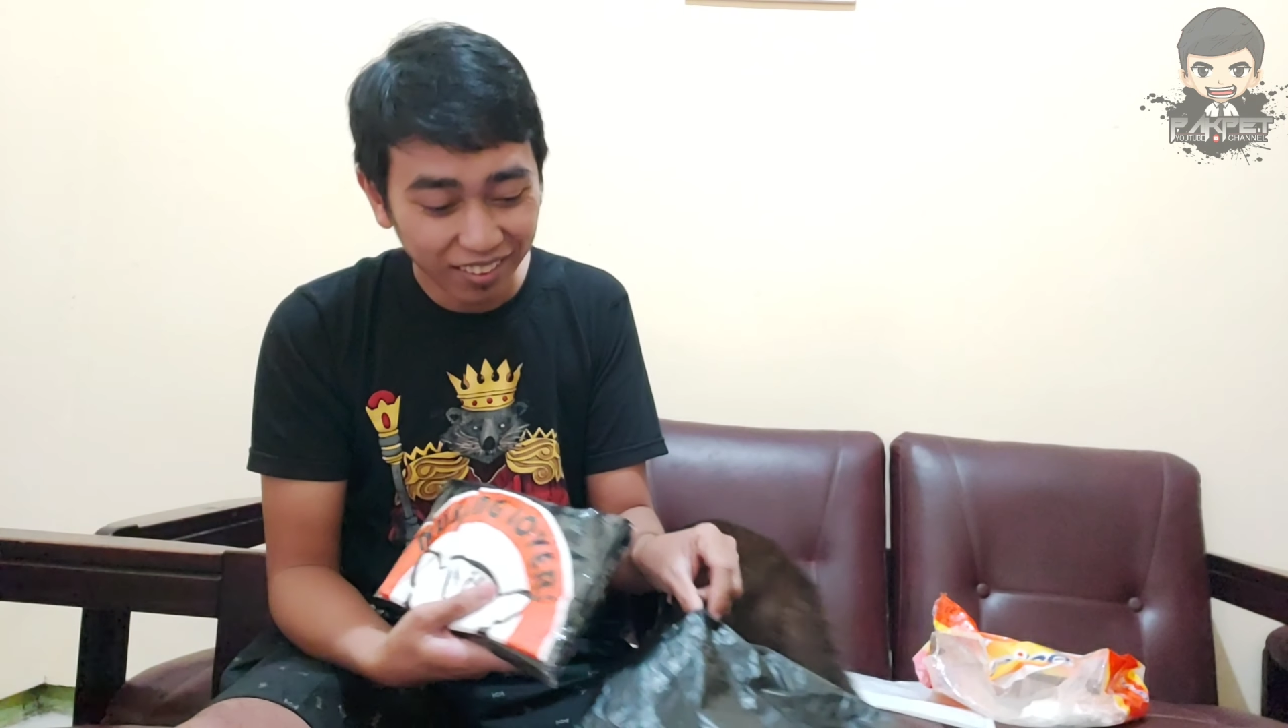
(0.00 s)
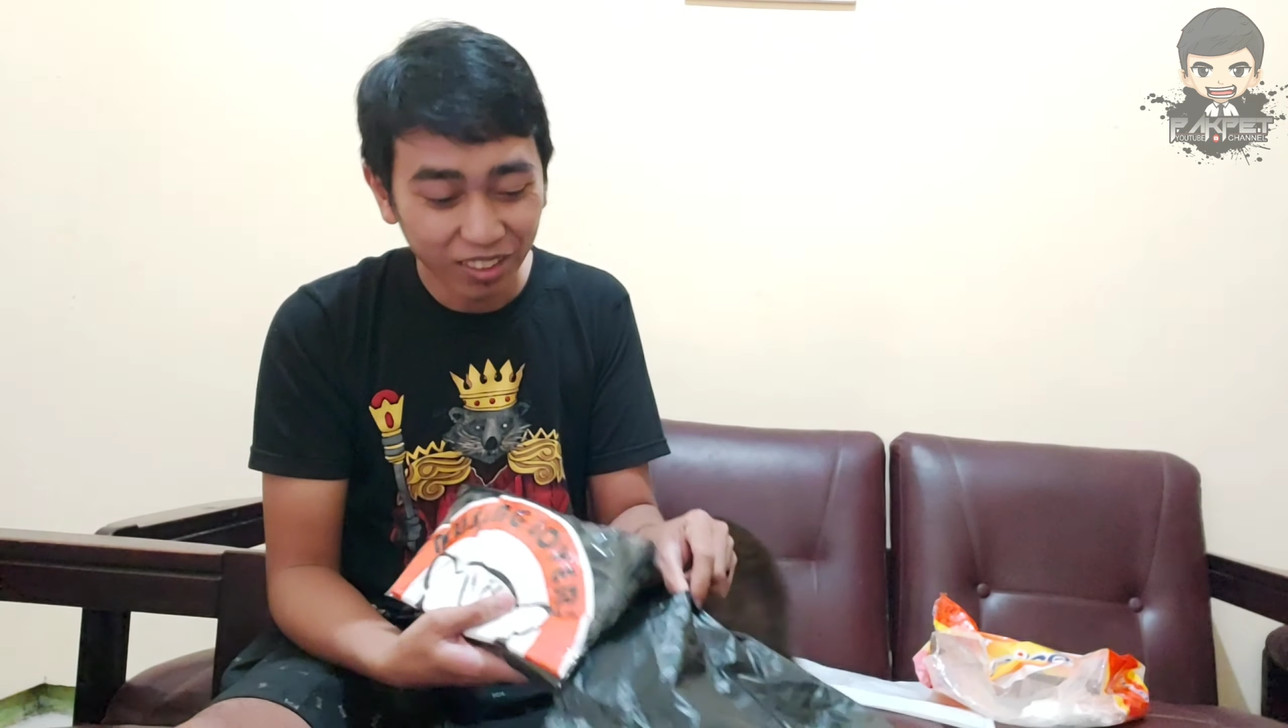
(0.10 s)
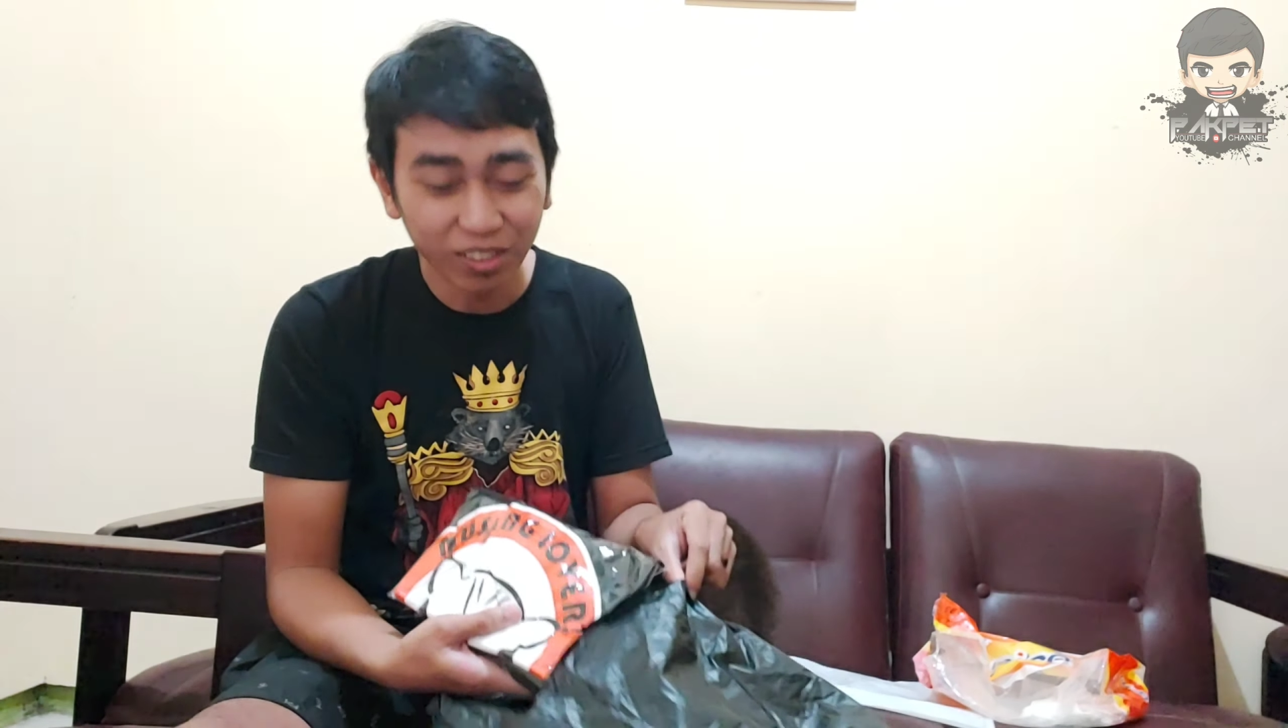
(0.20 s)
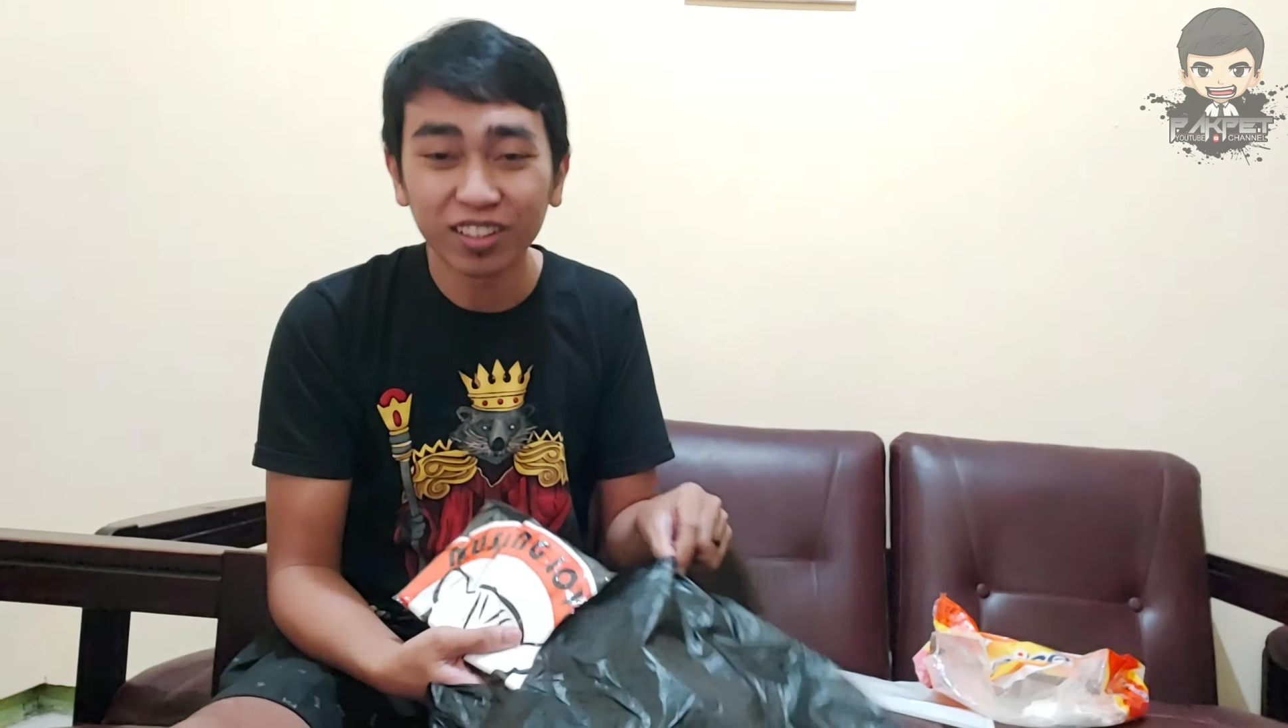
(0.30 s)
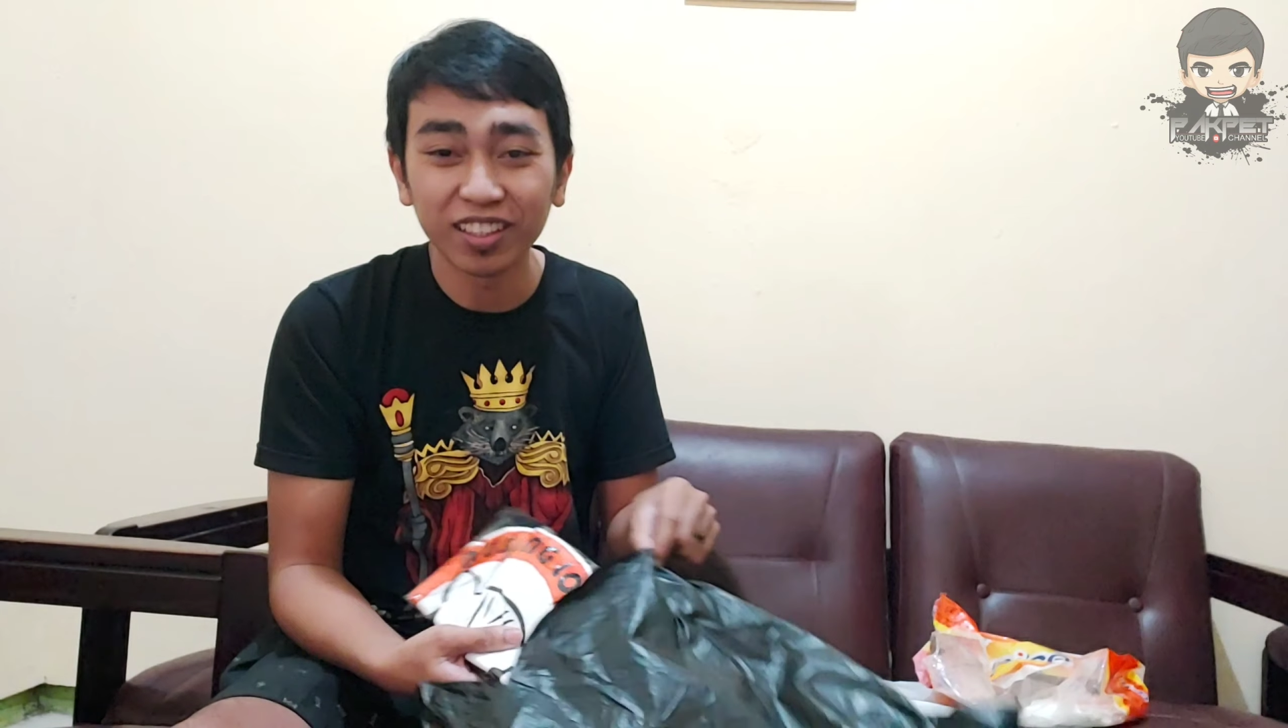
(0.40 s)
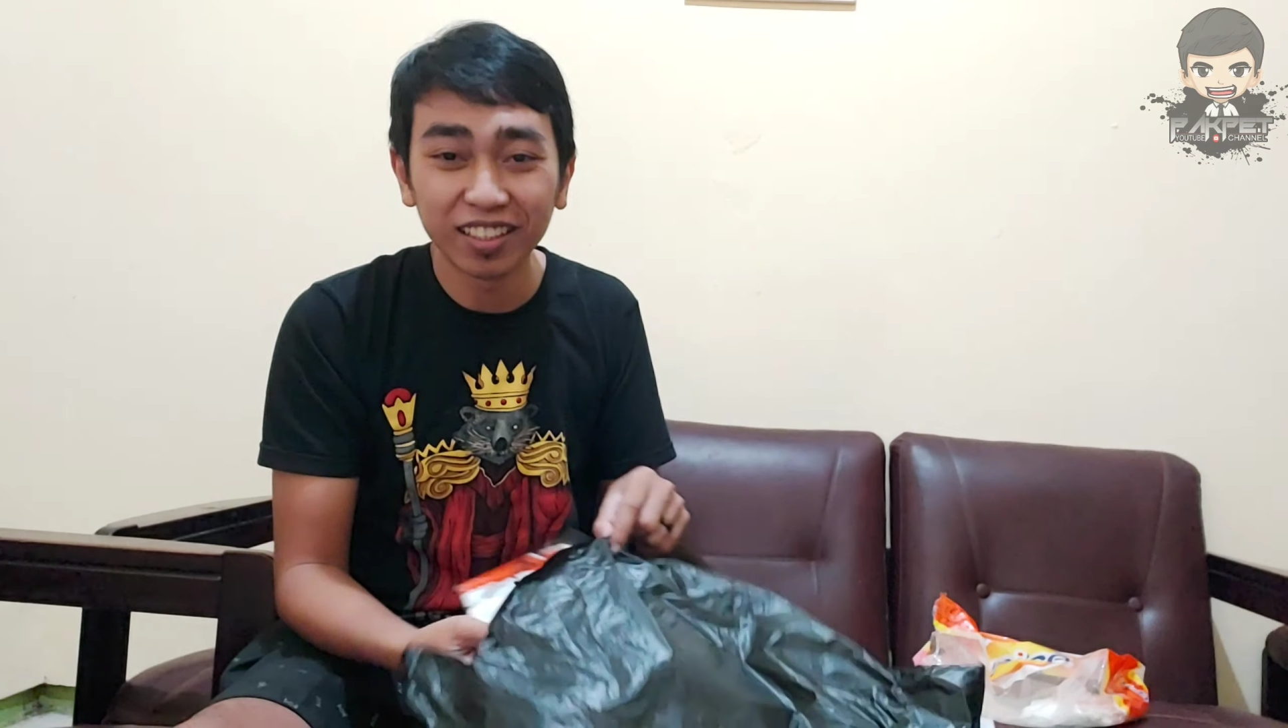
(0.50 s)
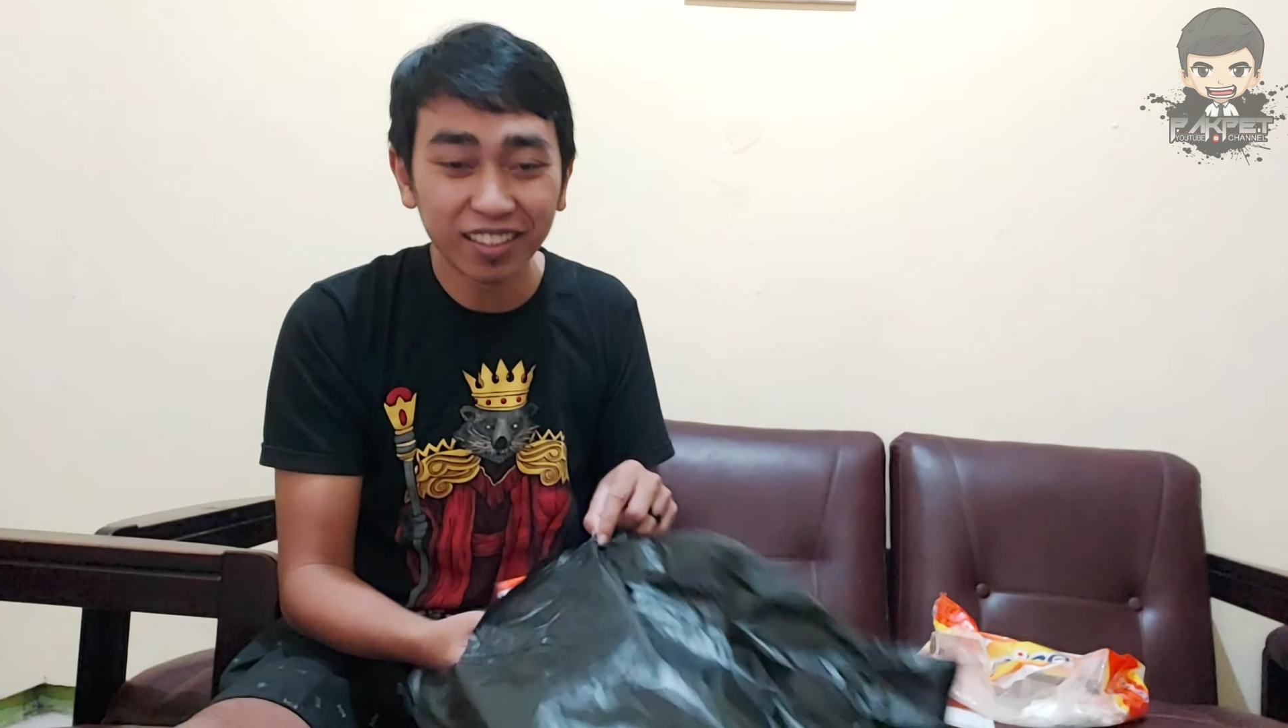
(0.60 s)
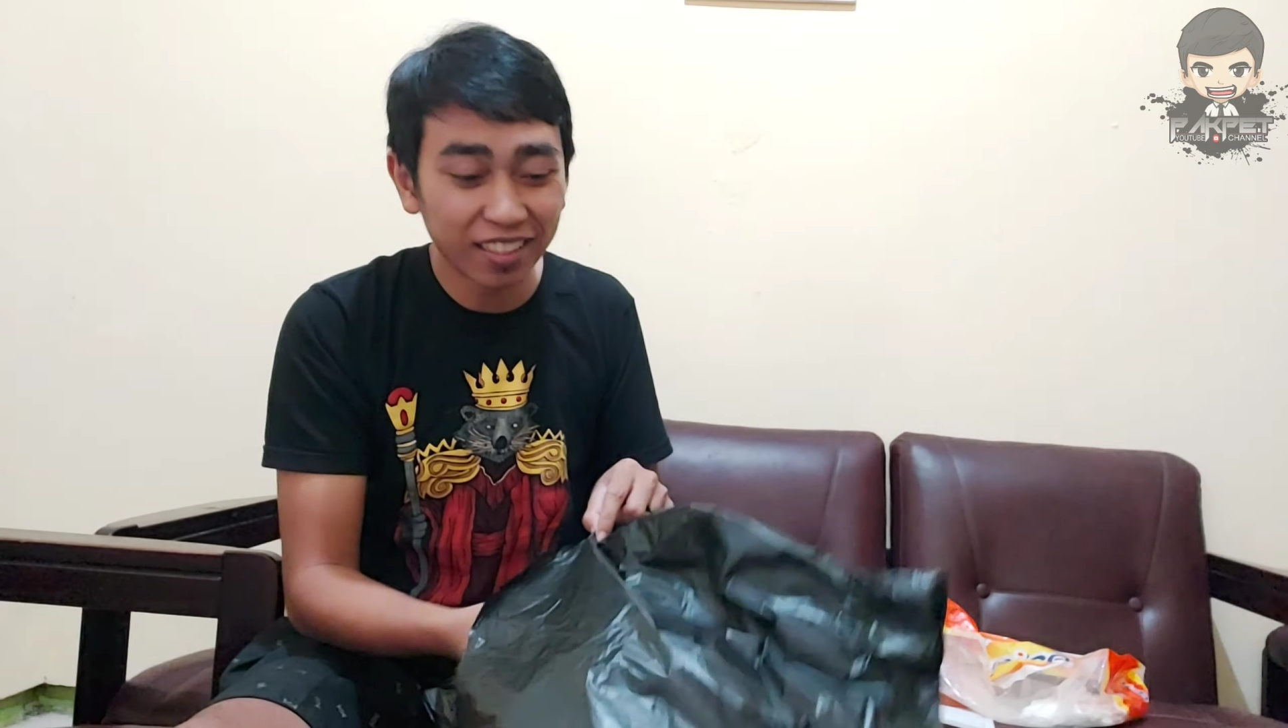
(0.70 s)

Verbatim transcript: Nort ini